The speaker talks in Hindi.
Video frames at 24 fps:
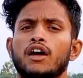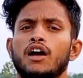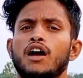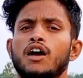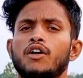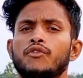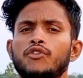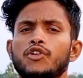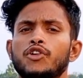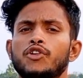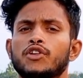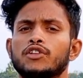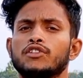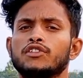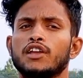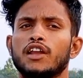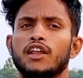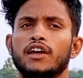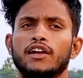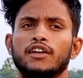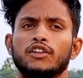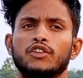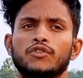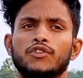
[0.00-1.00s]
और वीडियो अच्छा
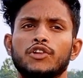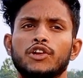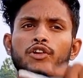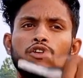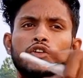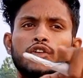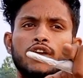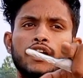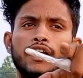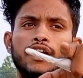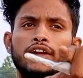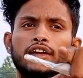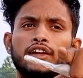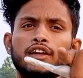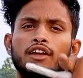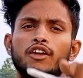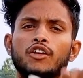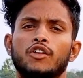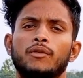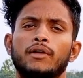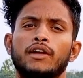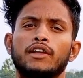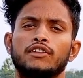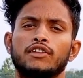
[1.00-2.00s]
लगे तो वीडियो को लाइक करें
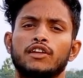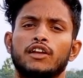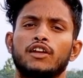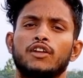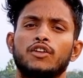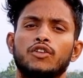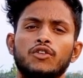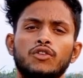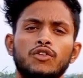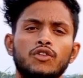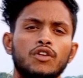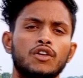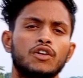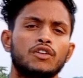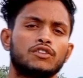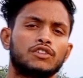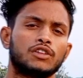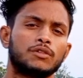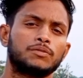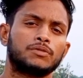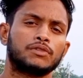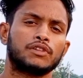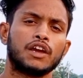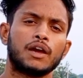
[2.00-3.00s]
और हमारे चैनल को
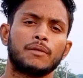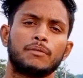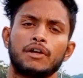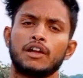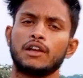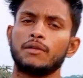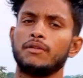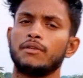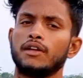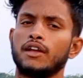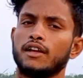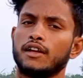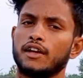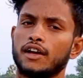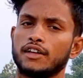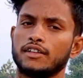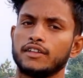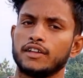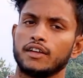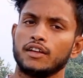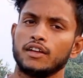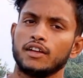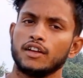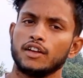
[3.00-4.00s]
सब्सक्राइब करें बिना ना
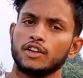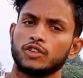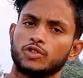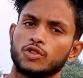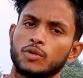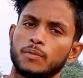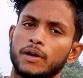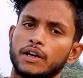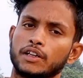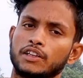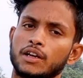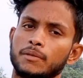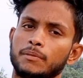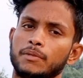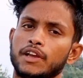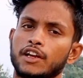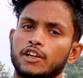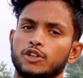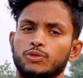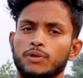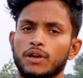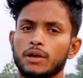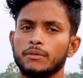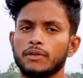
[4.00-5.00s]
जाएँ तो बढ़ते अपने
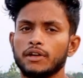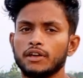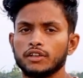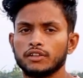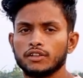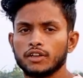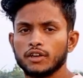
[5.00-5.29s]
एक्सपेरिमेंट की